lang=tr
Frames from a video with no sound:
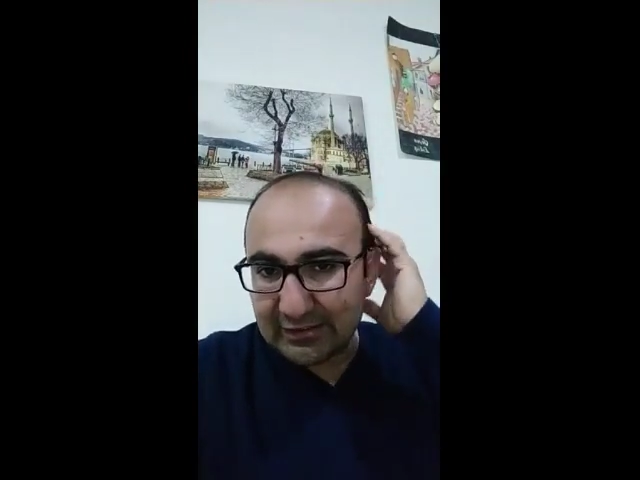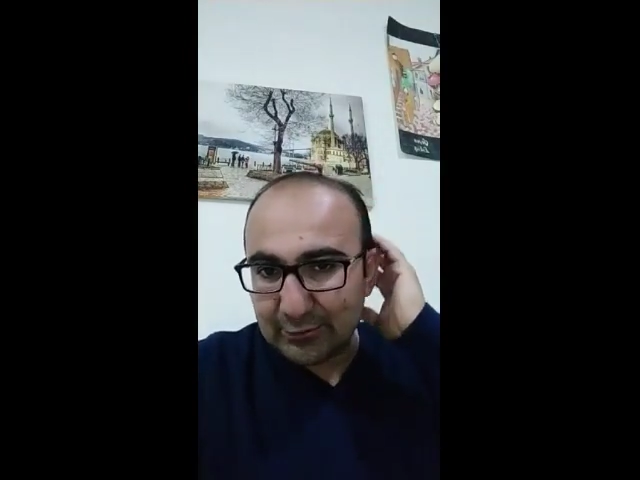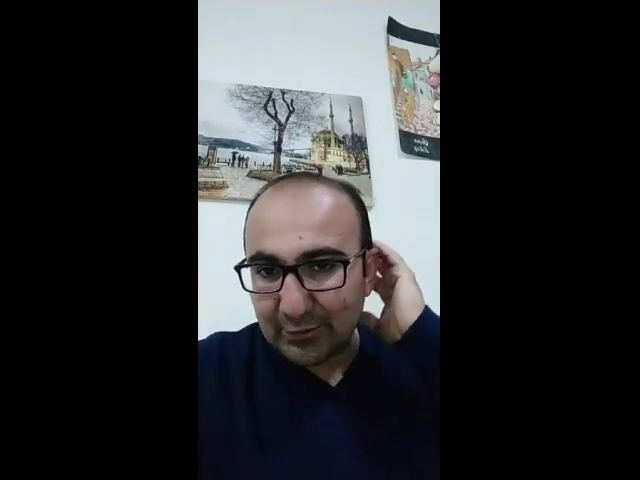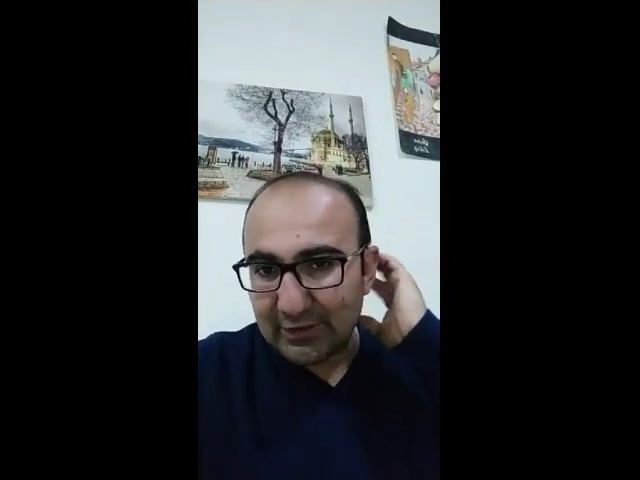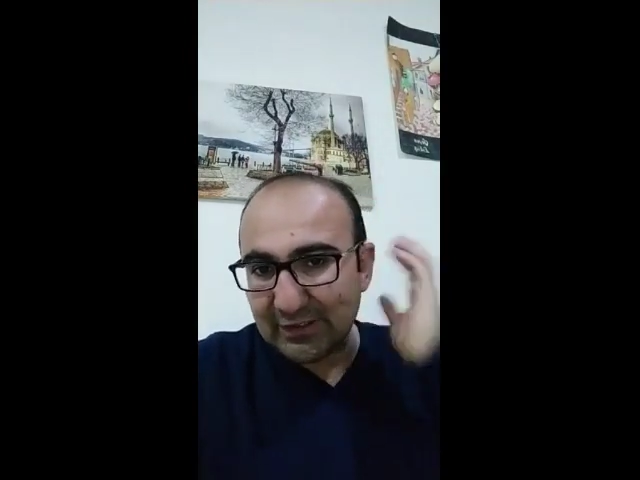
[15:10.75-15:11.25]

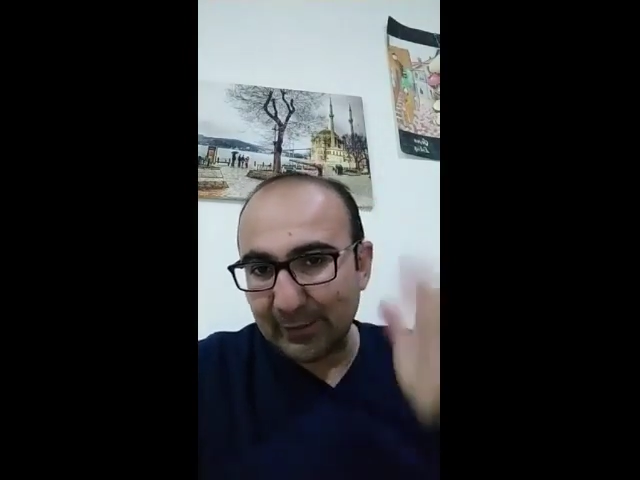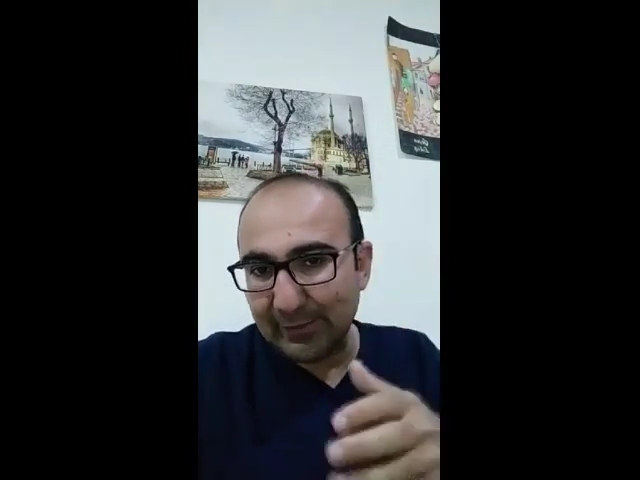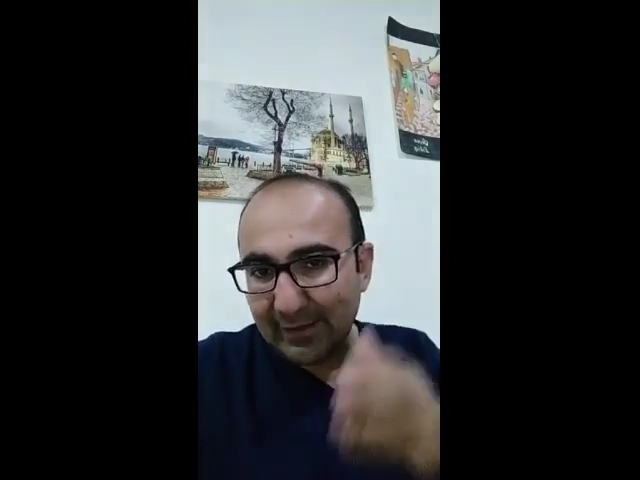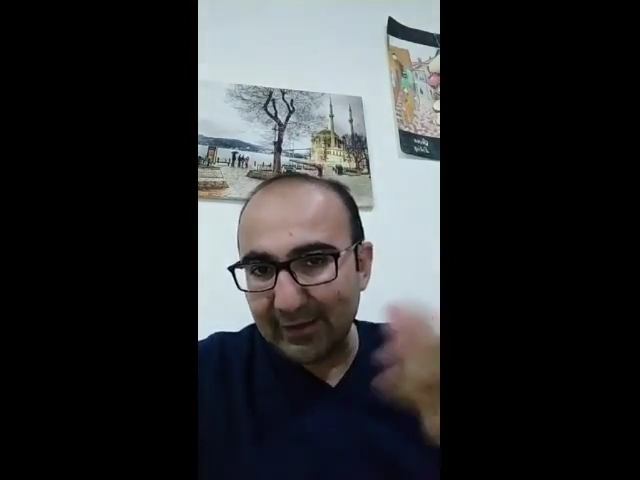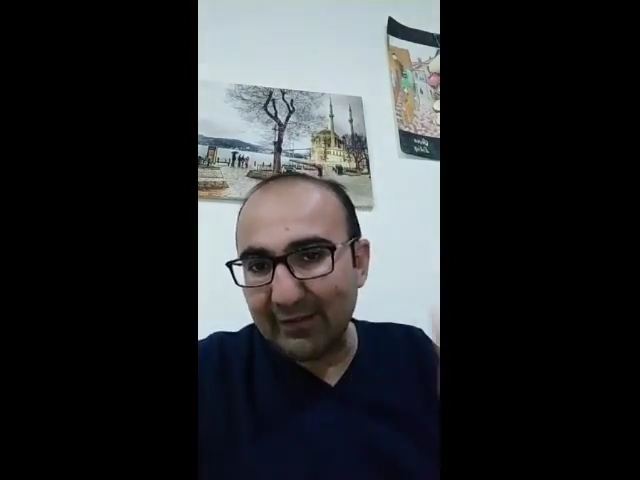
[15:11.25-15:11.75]
Türk
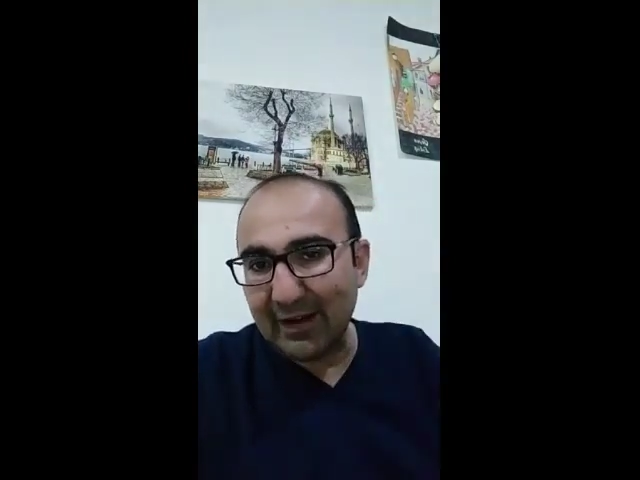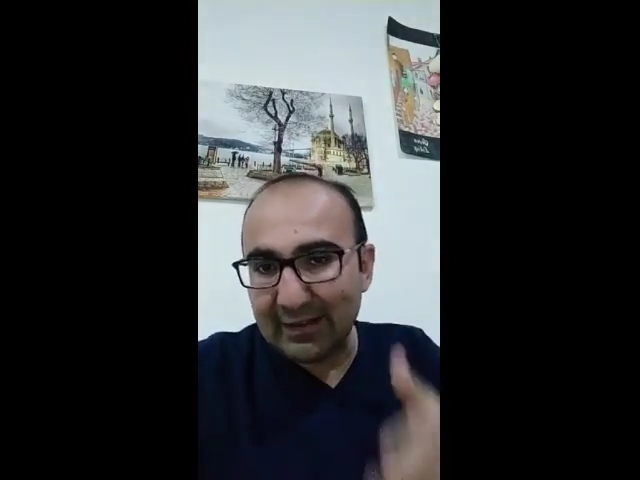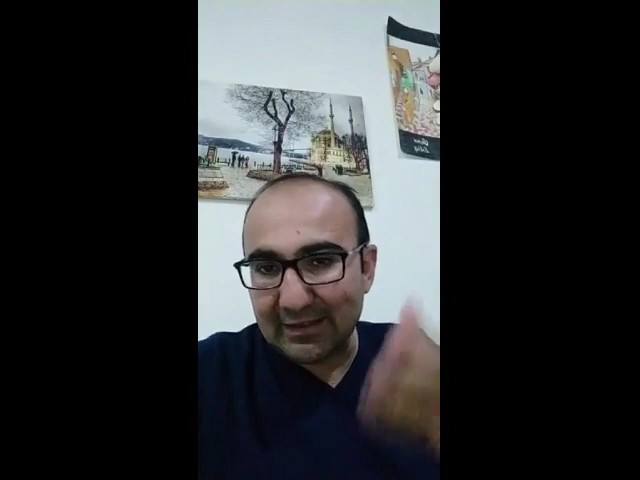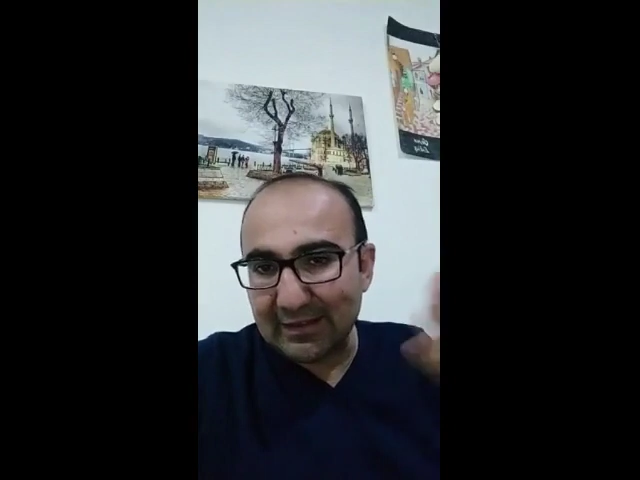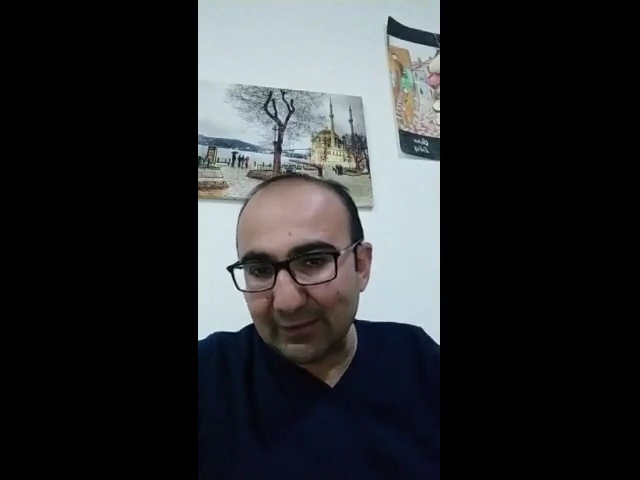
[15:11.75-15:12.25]
İslam'da da vardı,